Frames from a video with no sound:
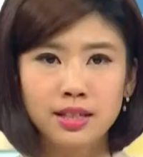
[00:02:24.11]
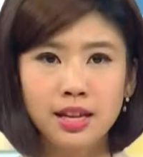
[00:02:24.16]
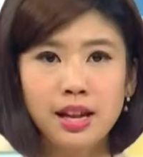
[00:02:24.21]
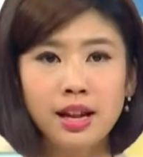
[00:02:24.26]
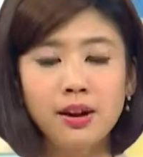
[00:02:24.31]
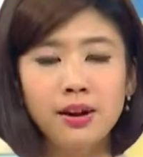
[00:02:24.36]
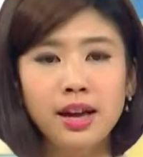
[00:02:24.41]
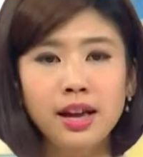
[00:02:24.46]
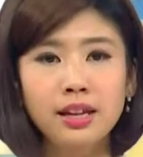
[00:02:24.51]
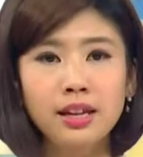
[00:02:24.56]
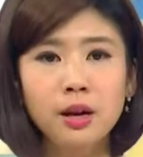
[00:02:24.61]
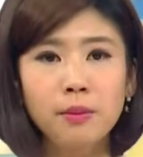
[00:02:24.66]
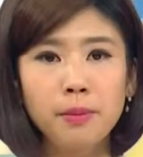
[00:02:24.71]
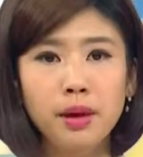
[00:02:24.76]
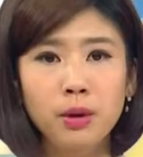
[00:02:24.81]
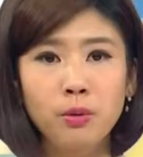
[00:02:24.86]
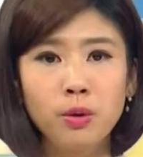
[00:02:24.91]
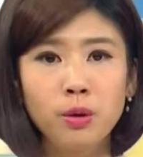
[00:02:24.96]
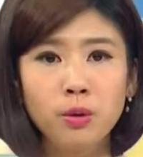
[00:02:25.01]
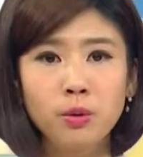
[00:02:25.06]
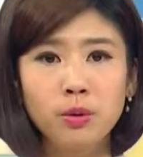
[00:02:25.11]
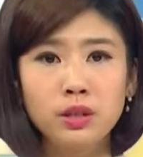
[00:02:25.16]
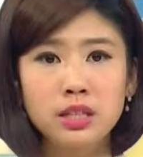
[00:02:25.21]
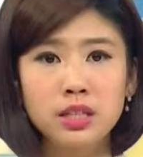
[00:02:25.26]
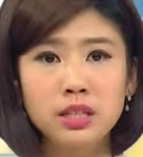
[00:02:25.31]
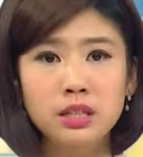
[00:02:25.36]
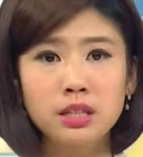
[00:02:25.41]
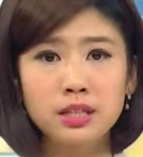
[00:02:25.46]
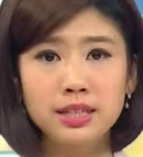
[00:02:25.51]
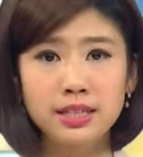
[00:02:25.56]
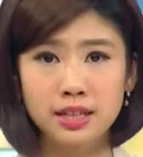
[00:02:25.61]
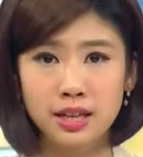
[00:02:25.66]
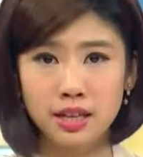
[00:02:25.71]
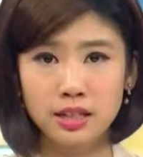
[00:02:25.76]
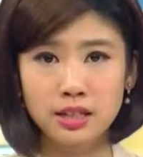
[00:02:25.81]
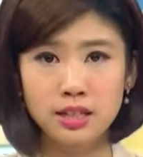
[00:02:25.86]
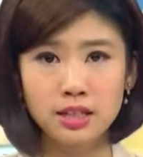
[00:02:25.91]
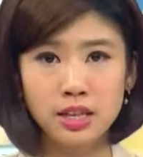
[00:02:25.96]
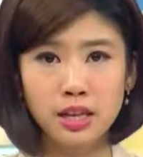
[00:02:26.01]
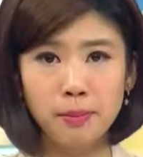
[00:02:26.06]
再来看到美国国庆日
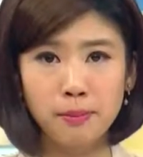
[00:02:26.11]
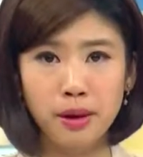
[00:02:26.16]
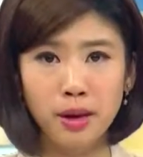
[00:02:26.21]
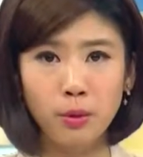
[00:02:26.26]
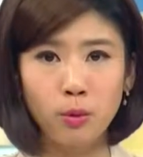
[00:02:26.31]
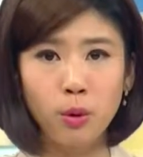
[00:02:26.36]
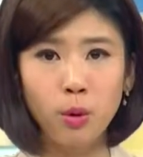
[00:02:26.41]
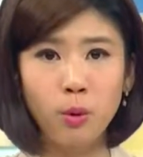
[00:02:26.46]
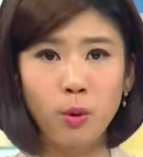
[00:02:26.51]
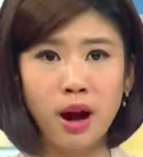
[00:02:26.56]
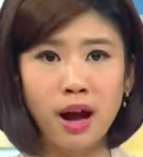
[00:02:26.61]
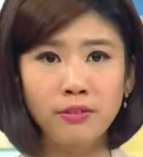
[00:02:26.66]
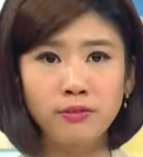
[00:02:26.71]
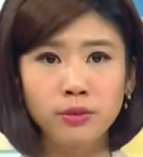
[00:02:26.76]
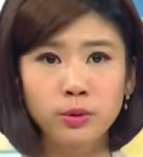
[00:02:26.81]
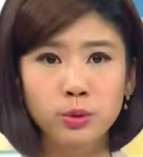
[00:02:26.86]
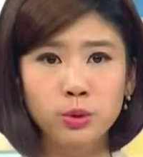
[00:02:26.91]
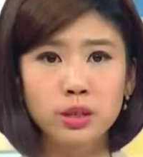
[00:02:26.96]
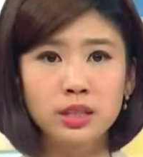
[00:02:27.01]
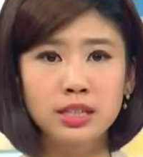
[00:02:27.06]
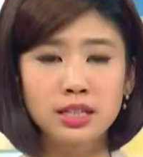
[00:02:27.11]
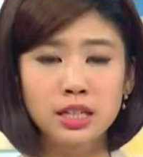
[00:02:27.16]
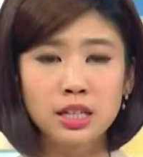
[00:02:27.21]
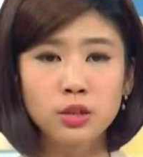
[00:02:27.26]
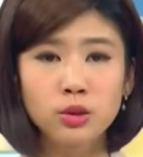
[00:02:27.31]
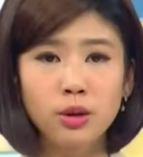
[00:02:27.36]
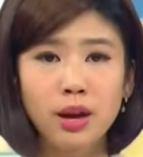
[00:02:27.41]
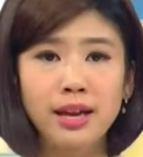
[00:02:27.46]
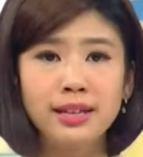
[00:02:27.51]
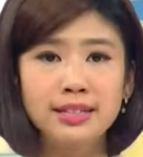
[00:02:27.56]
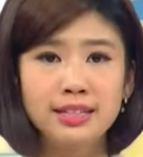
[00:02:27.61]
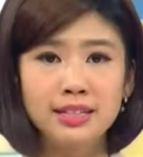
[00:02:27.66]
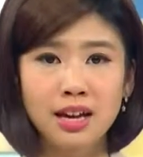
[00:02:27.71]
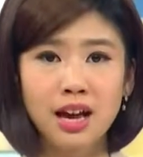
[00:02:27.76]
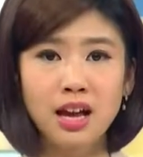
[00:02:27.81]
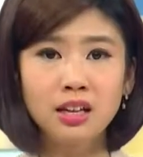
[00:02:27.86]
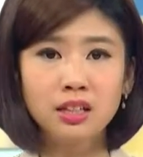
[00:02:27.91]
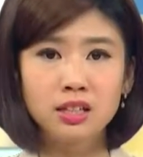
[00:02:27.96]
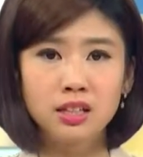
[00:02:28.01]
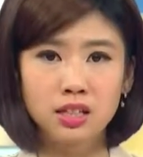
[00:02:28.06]
前夕，美国华府却惊传
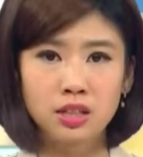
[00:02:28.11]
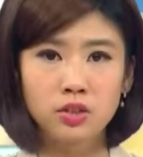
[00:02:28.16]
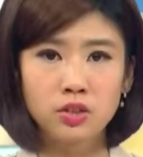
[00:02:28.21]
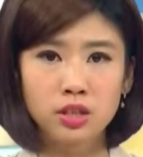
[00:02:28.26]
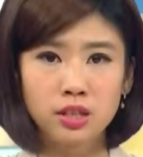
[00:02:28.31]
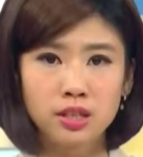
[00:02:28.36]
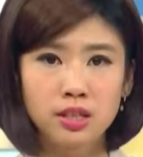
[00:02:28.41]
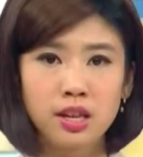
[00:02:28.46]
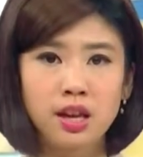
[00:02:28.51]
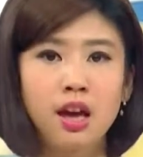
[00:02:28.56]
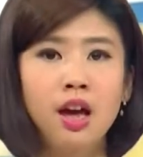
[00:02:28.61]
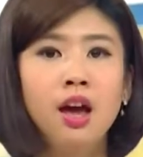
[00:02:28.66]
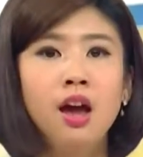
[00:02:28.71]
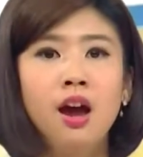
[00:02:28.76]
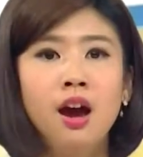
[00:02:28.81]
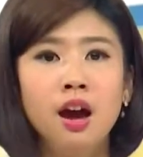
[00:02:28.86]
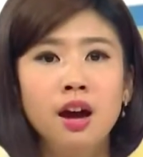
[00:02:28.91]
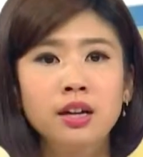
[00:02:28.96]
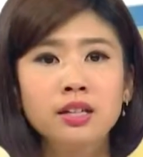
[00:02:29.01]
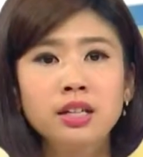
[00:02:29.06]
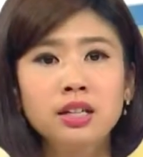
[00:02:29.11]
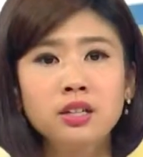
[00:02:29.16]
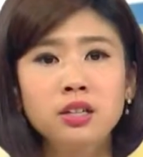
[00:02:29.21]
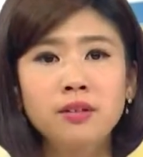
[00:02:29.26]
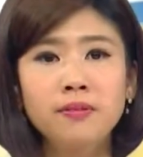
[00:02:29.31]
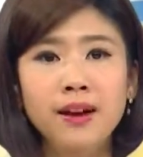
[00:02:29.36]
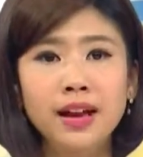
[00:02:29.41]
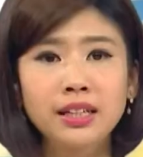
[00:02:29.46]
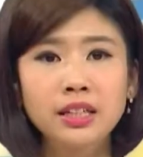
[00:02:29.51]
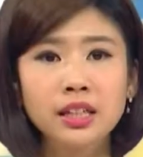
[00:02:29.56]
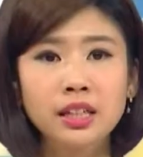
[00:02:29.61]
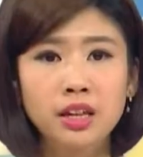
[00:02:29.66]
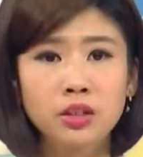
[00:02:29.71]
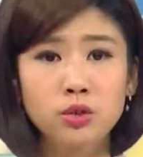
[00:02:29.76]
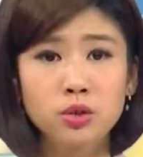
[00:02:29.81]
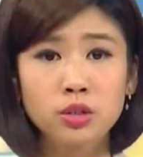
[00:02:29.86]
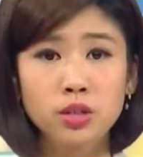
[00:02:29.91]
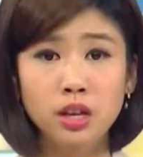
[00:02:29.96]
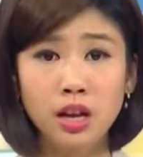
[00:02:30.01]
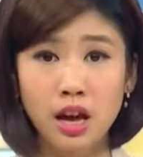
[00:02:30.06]
枪击事件，而且事发地
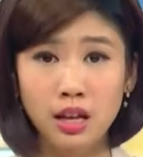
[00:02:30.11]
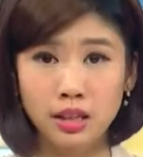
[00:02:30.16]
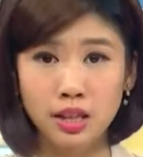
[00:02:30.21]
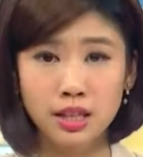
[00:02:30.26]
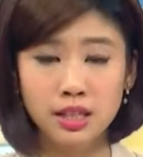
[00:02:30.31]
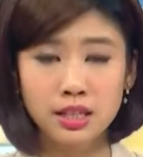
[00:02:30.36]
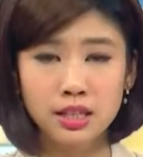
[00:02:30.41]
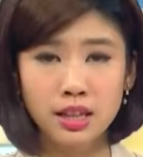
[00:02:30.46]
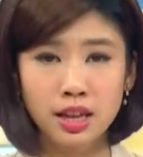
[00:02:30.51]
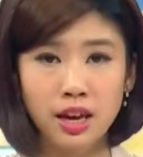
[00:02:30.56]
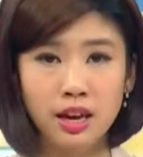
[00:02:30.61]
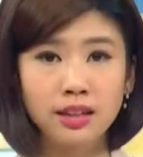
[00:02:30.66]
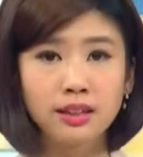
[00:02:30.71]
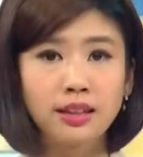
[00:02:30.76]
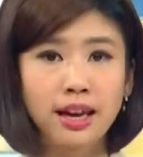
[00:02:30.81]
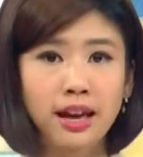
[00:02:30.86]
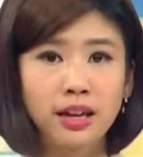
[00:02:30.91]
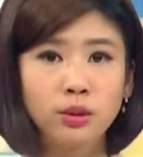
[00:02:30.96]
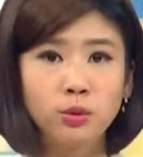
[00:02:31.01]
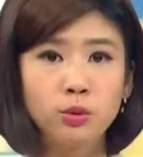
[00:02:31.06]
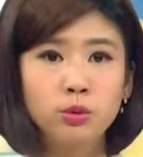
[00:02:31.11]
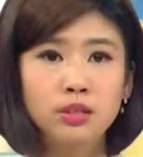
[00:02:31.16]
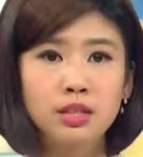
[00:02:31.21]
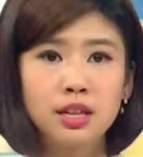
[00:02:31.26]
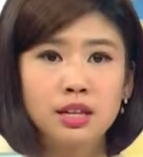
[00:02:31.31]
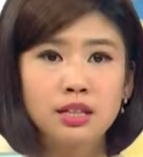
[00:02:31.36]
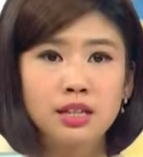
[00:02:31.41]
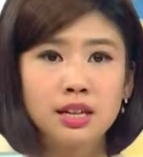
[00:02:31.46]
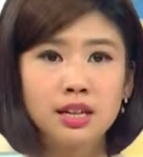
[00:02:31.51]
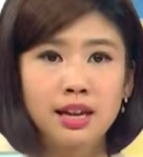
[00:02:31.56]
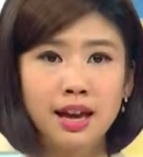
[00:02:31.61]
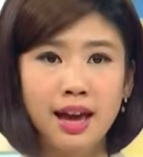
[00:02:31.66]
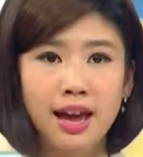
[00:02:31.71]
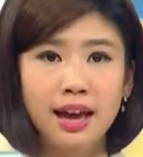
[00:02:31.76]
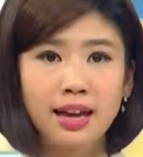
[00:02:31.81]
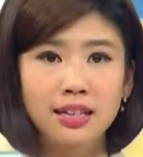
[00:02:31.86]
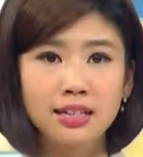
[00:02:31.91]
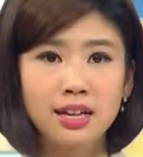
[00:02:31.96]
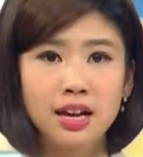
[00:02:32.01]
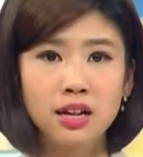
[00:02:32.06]
点就是两年前歹徒曾经
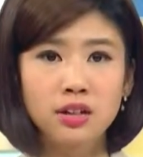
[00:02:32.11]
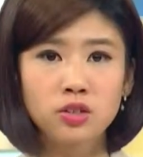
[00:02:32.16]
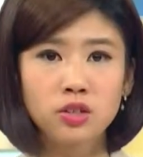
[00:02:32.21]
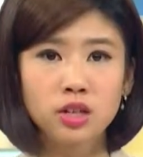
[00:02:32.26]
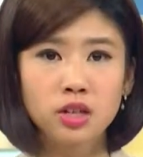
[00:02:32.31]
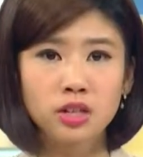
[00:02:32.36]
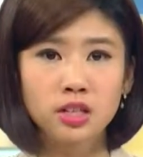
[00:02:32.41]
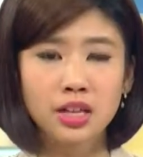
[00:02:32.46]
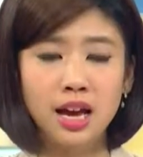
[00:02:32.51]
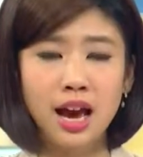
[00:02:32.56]
开枪射